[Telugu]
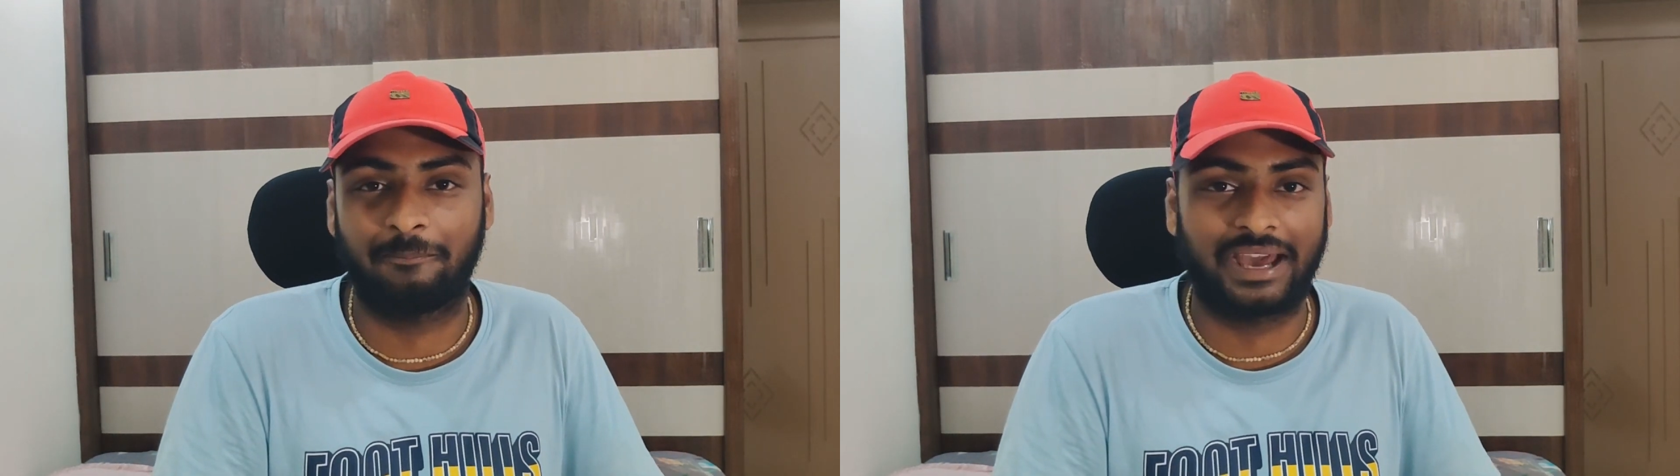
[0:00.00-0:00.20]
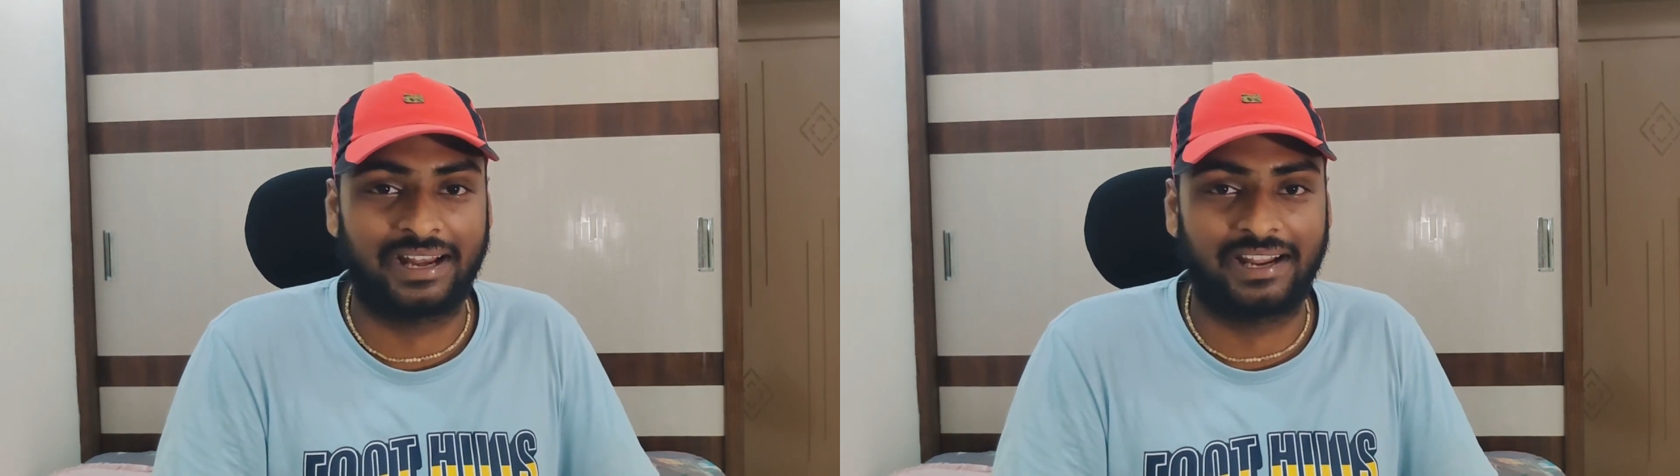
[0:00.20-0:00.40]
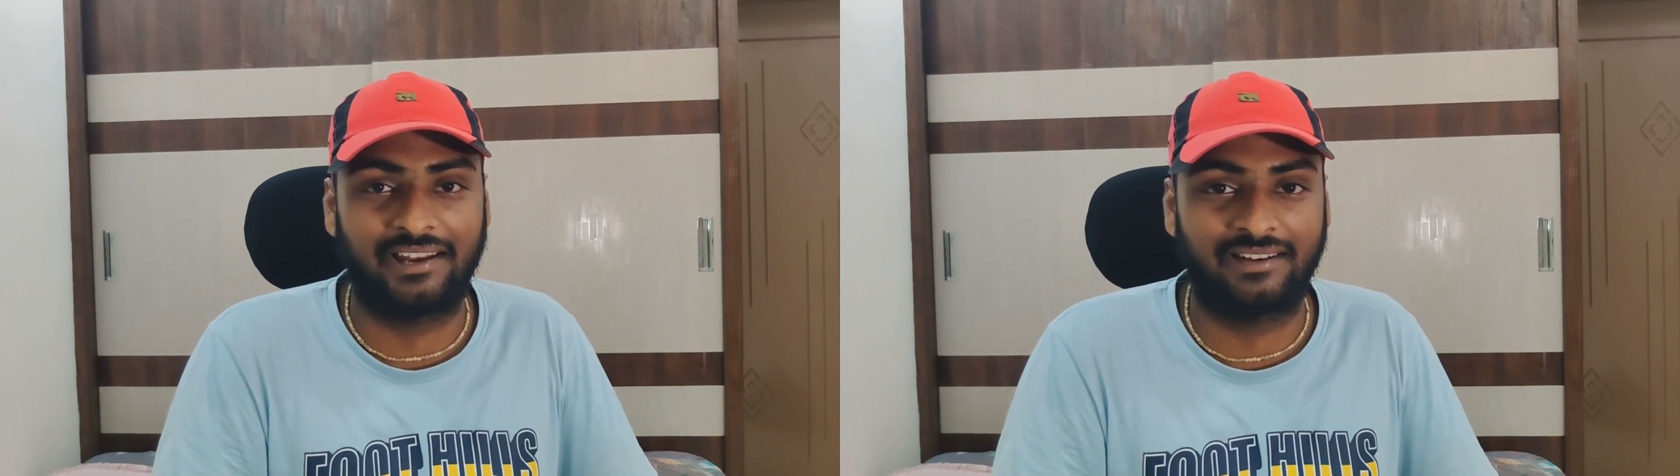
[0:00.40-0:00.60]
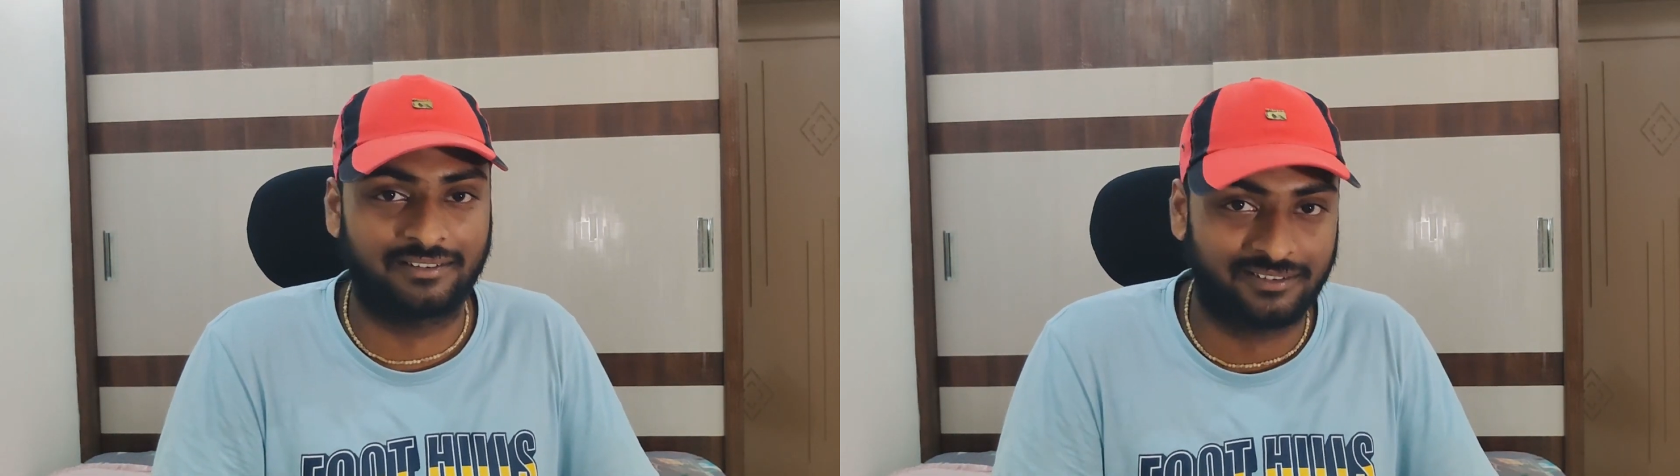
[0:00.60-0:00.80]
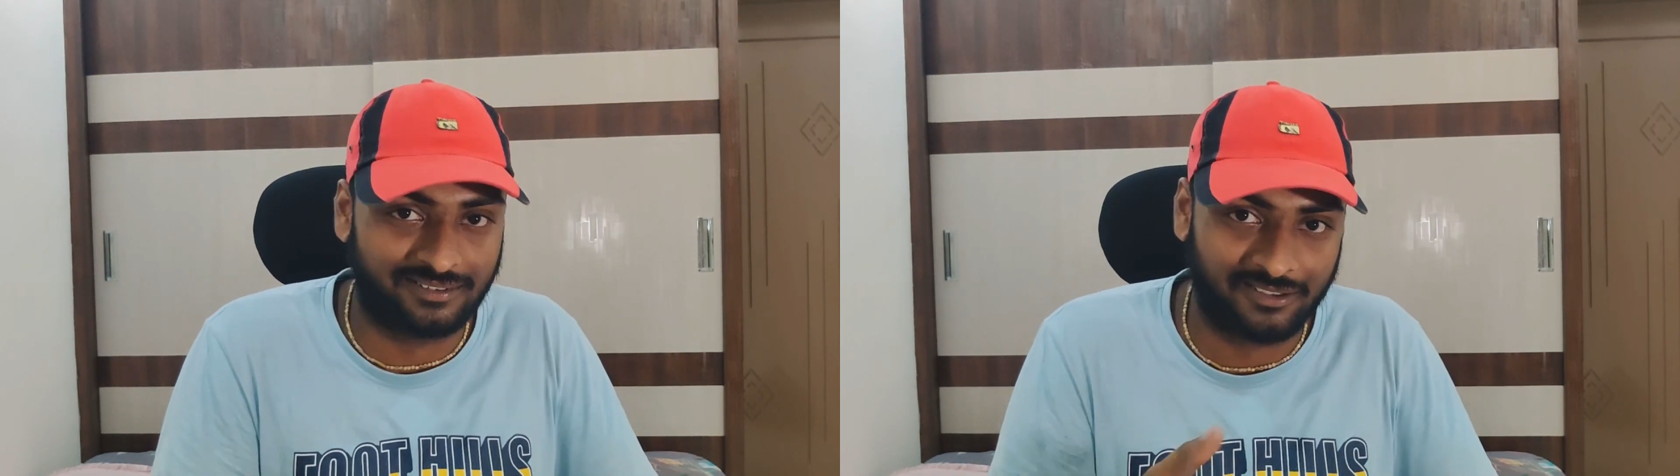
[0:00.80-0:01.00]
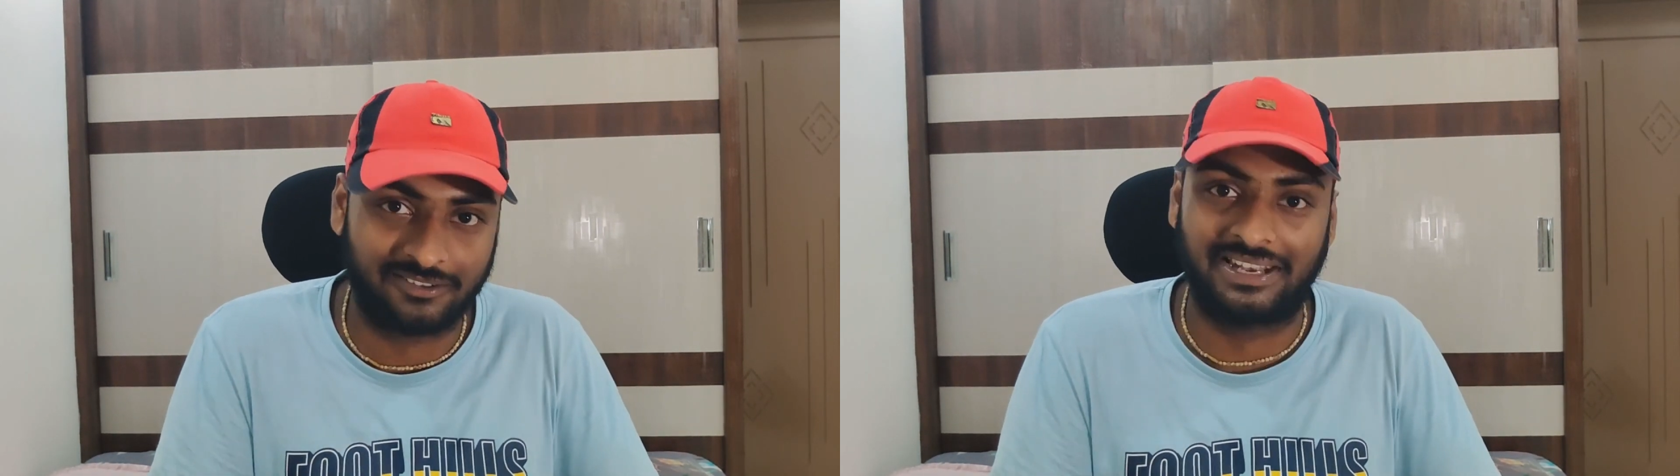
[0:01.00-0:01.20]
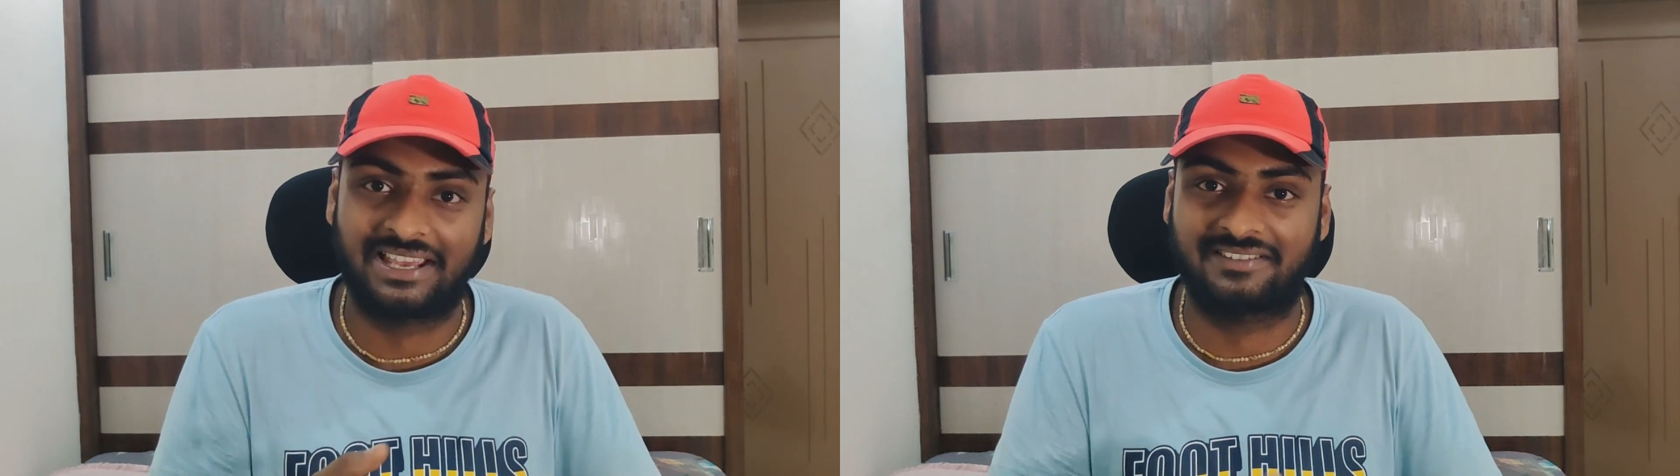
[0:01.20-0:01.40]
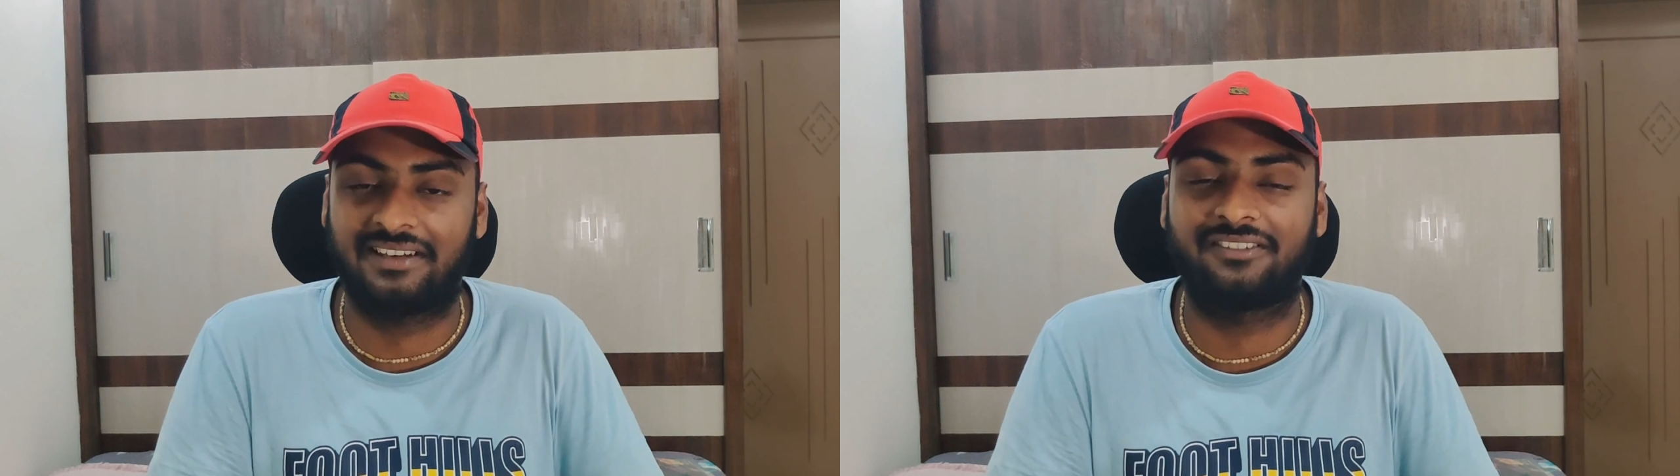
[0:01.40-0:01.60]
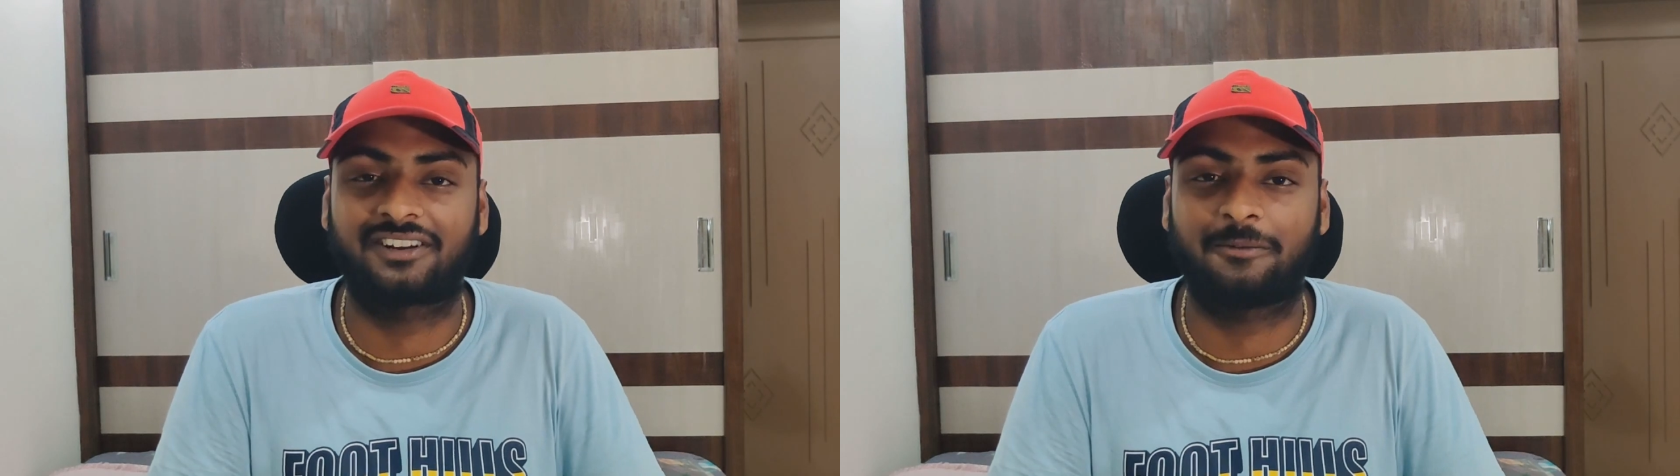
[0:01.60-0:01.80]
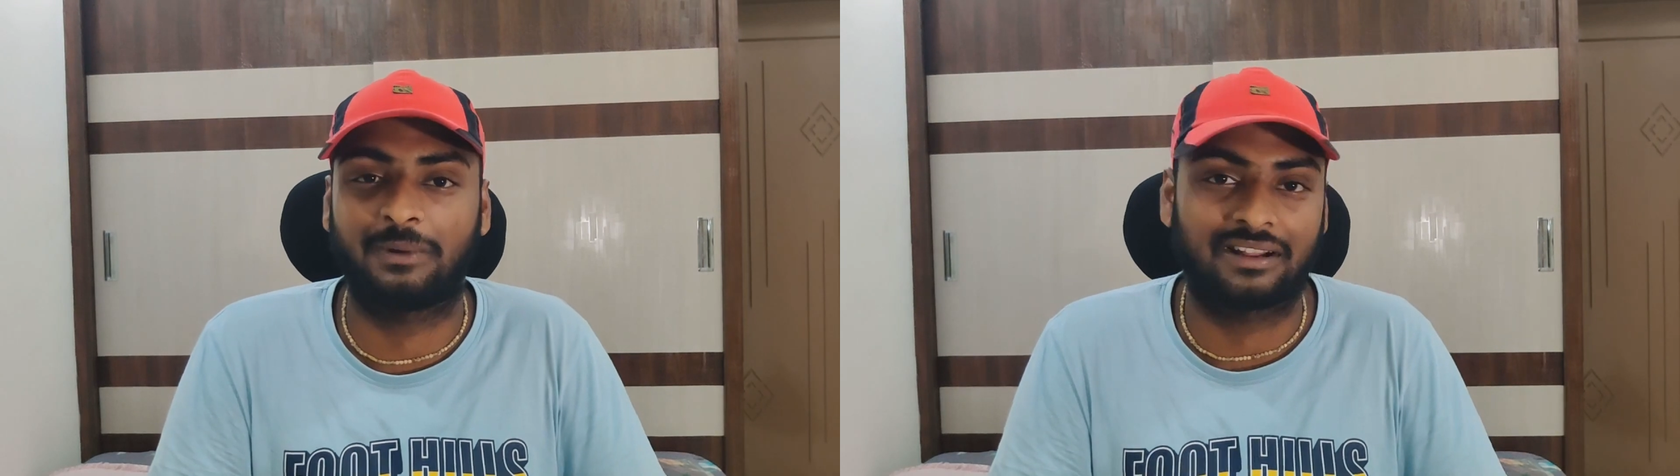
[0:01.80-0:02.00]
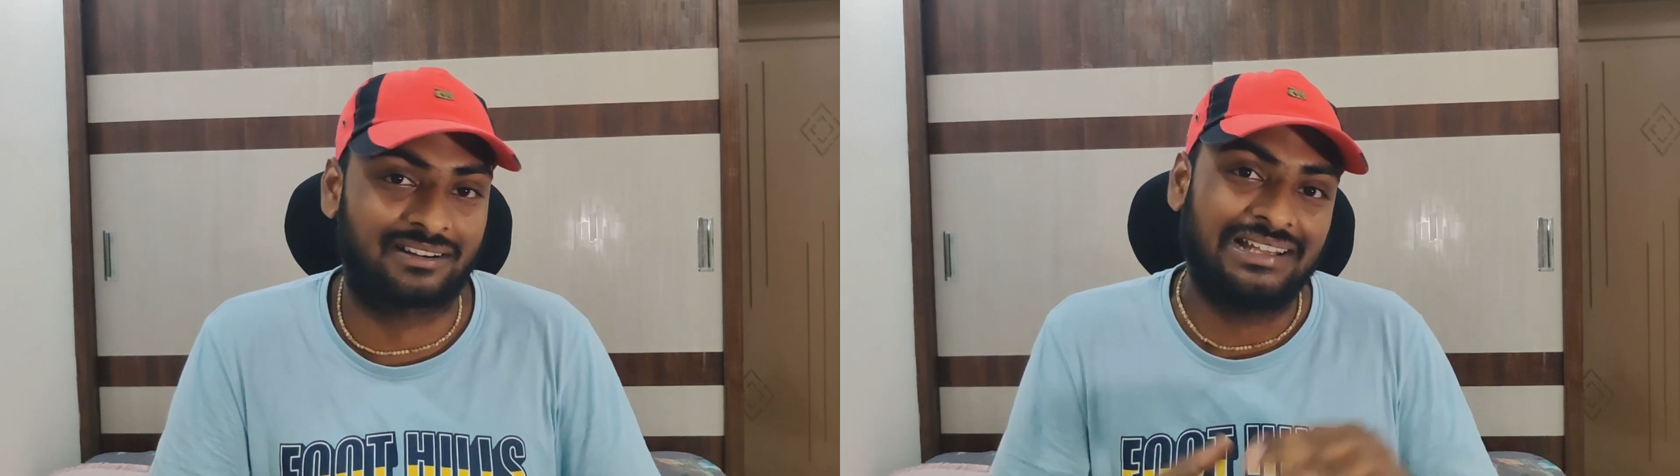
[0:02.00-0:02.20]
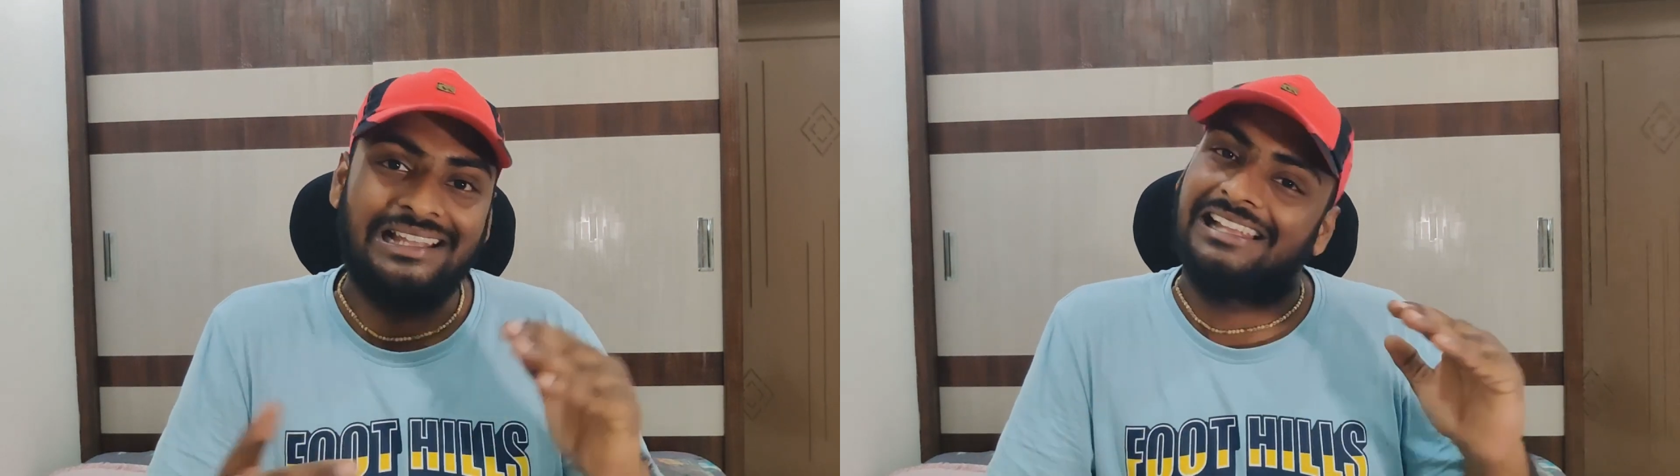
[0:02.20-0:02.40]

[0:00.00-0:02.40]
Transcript: బ్యారియాలన్ స్లాష్ ఎజ్రామిల్లర్